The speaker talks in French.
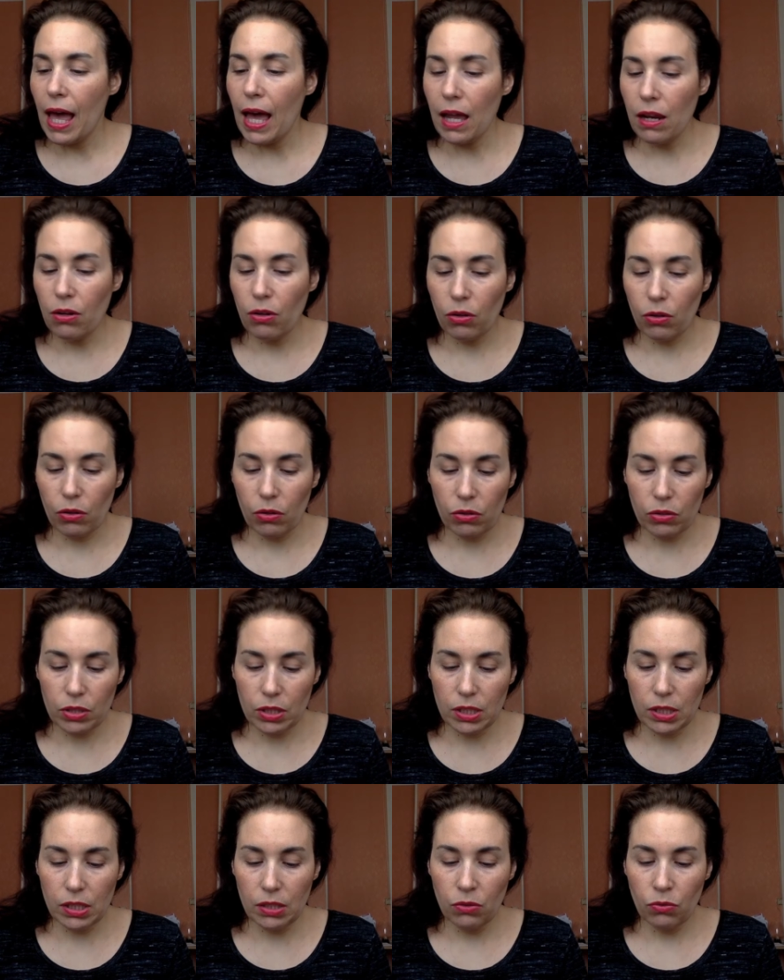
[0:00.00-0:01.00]
Alors,
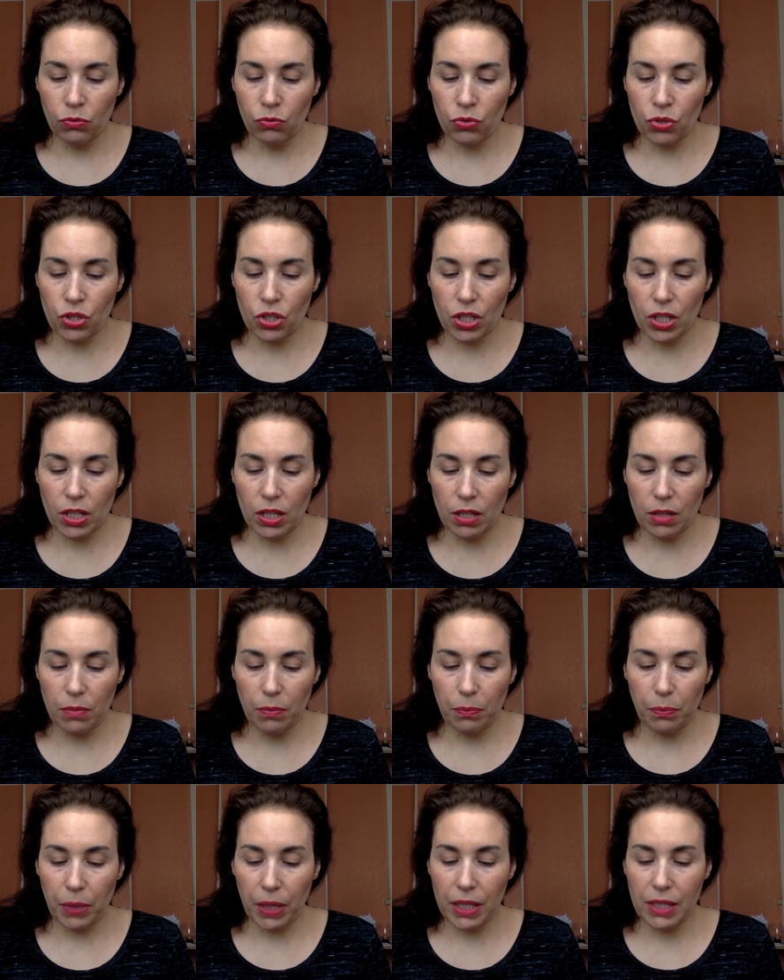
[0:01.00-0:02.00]
sinon, j'ai
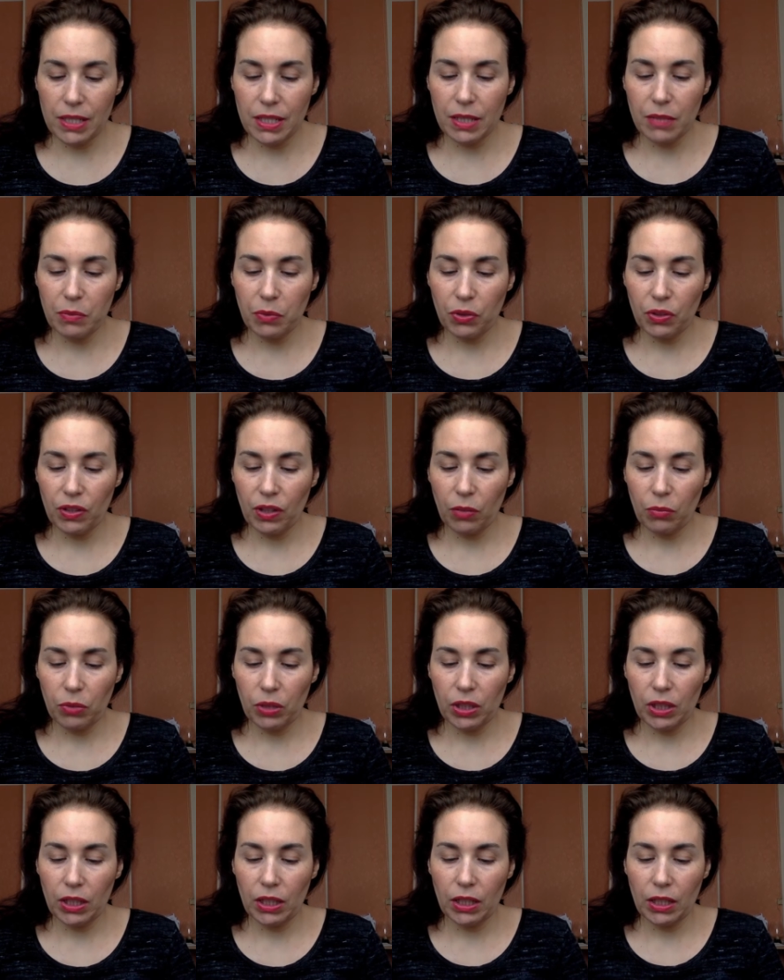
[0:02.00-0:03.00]
pratiquement
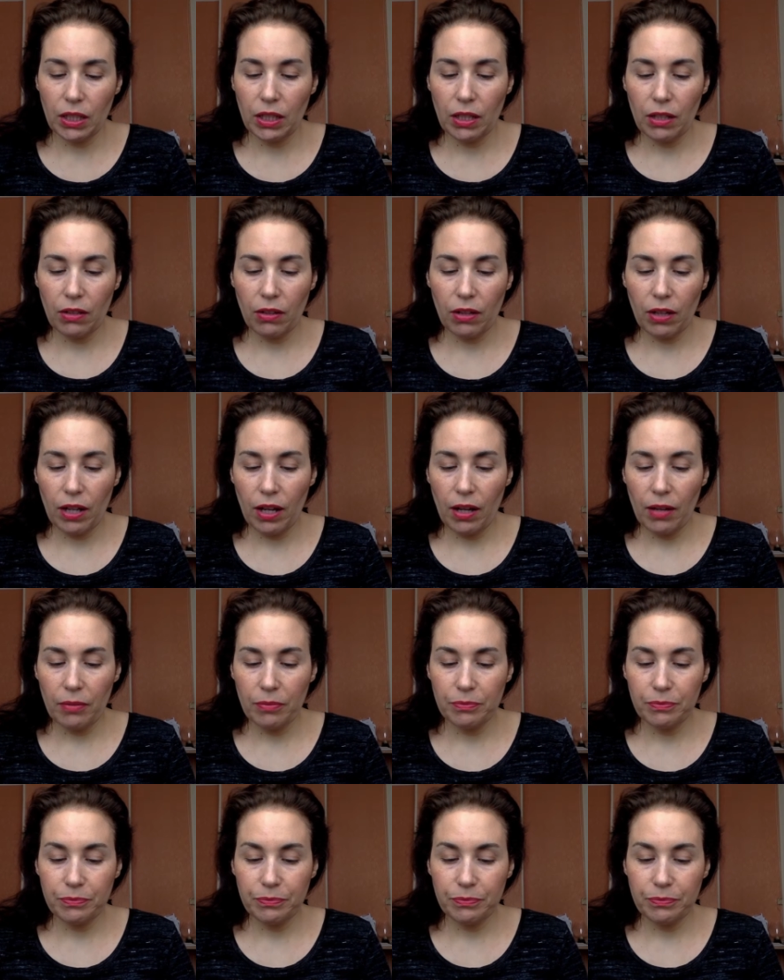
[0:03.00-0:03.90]
terminé. Alors là,